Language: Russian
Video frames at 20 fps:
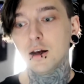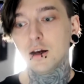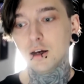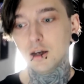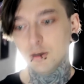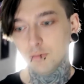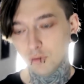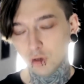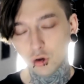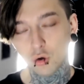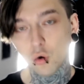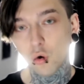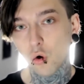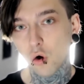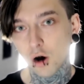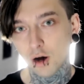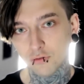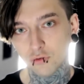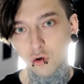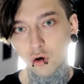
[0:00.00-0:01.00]
Э,
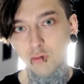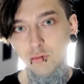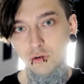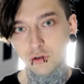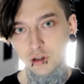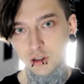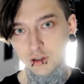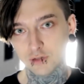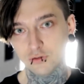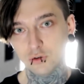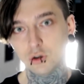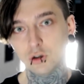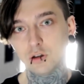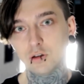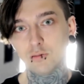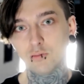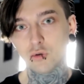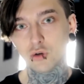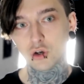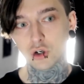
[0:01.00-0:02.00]
метро, автобусы, ты все
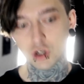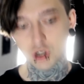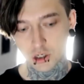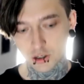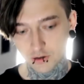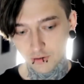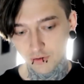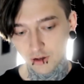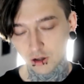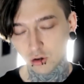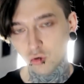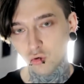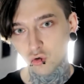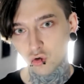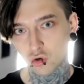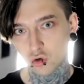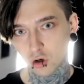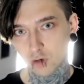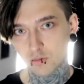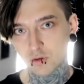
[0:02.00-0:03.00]
это можешь в
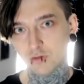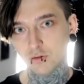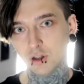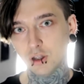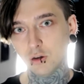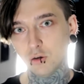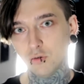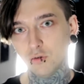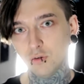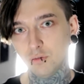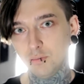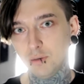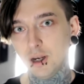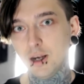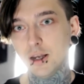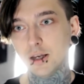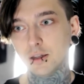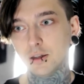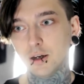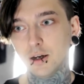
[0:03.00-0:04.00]
одну стоимость вот этого вот
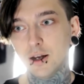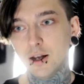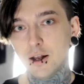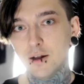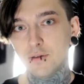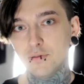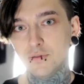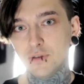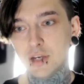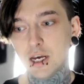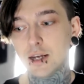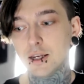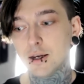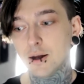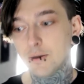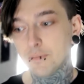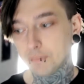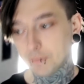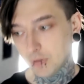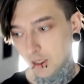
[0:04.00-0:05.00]
билета взять.
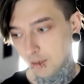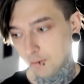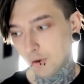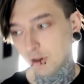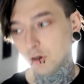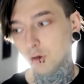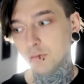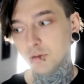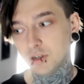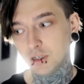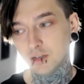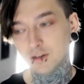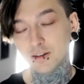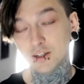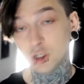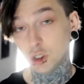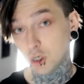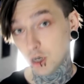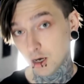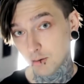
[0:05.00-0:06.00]
И потом,
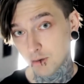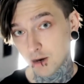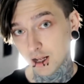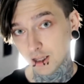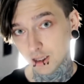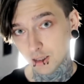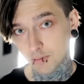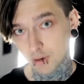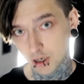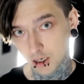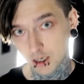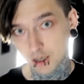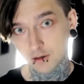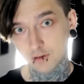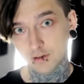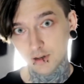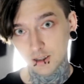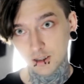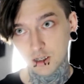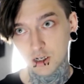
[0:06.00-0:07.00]
естественно, еще обратно
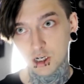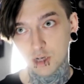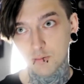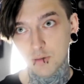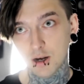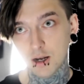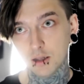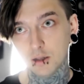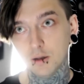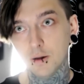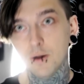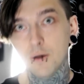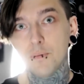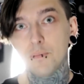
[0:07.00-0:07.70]
приехать за этот же билет.